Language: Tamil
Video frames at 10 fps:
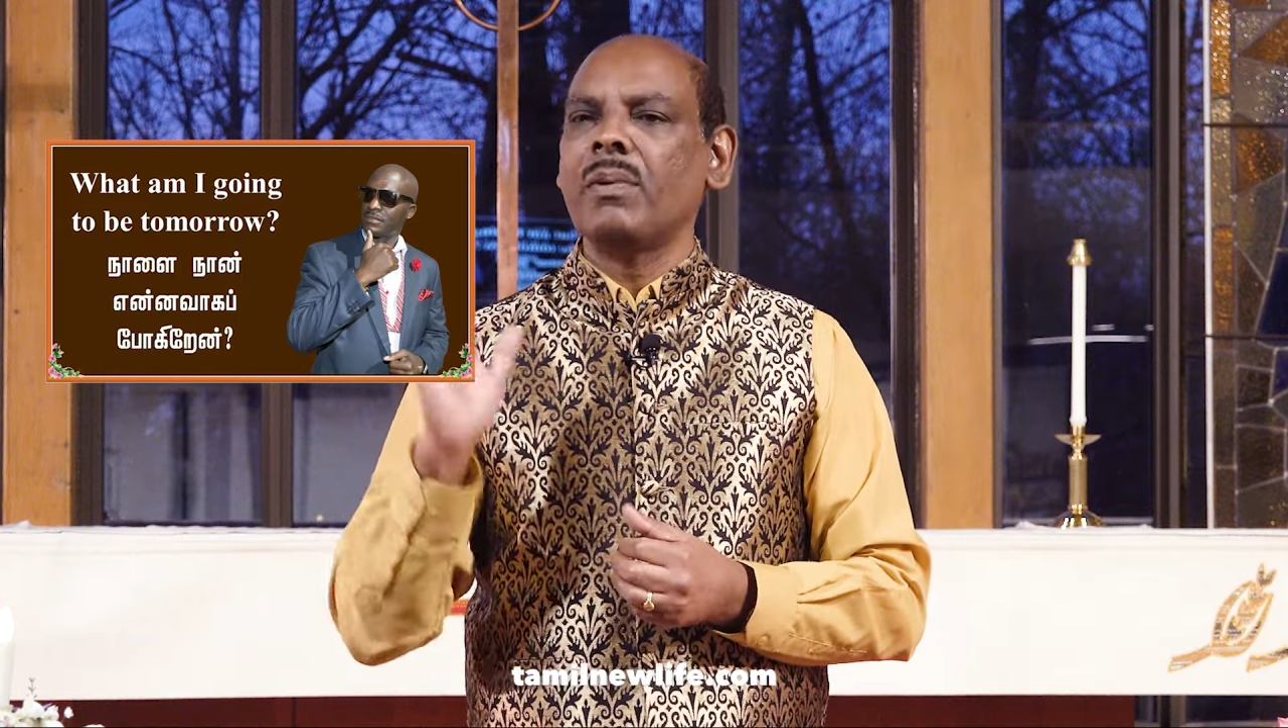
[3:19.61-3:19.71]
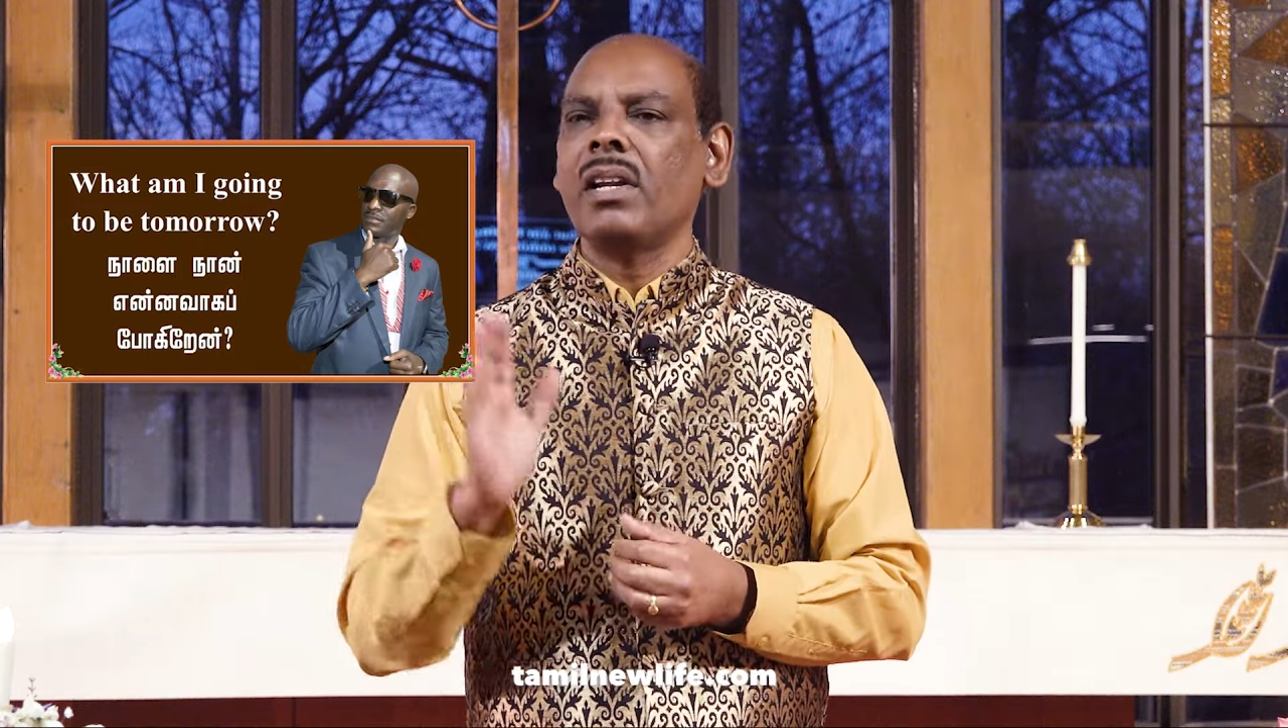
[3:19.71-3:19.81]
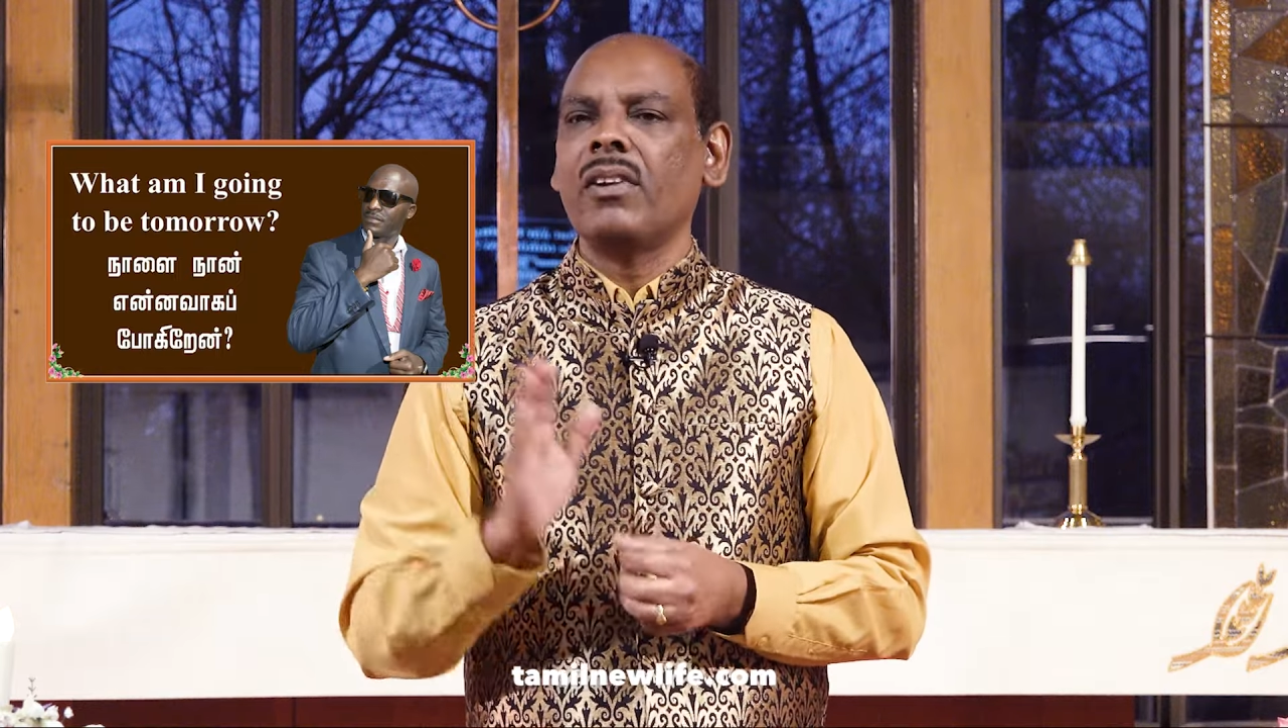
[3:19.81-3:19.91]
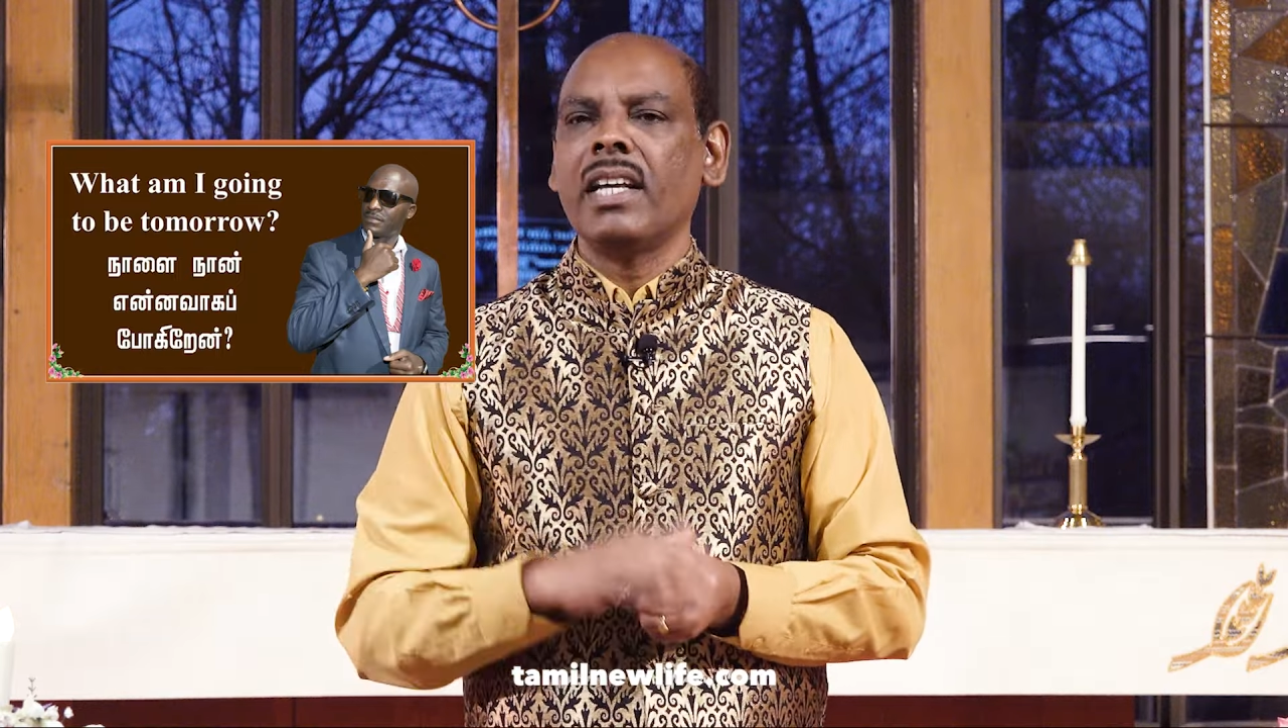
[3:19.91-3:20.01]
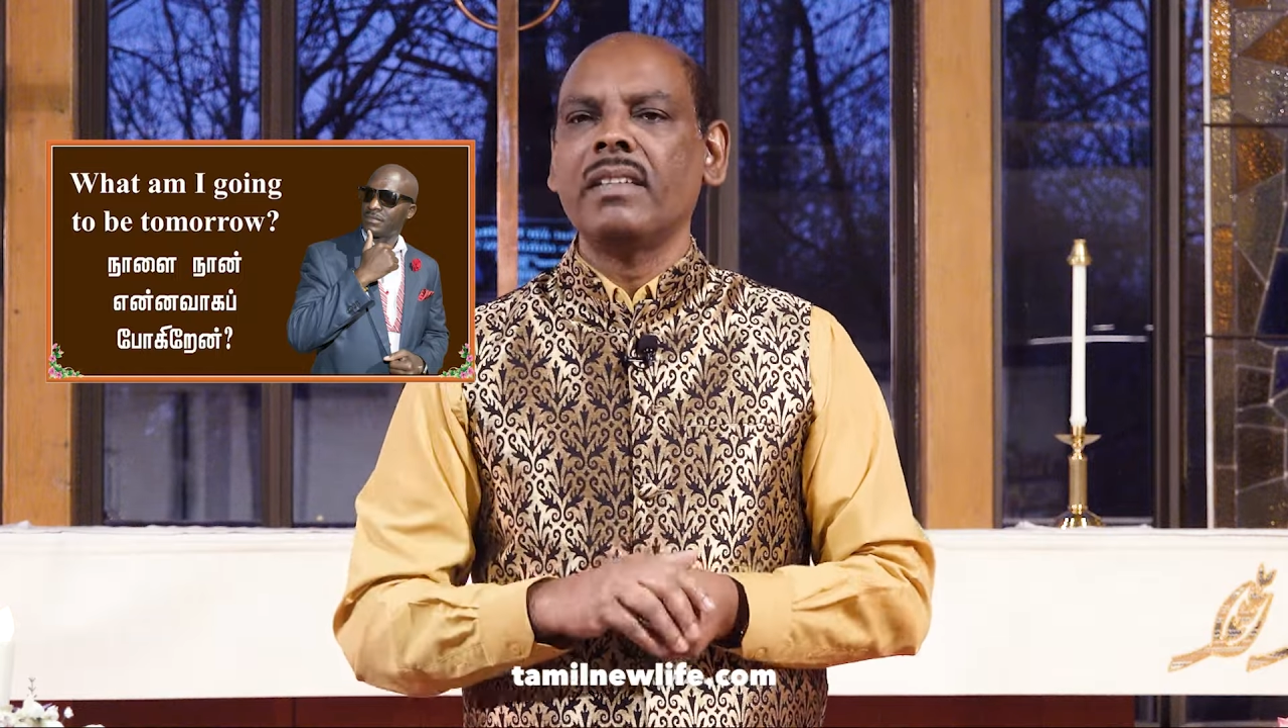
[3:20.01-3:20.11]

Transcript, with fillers: பிள்ளைகளுடைய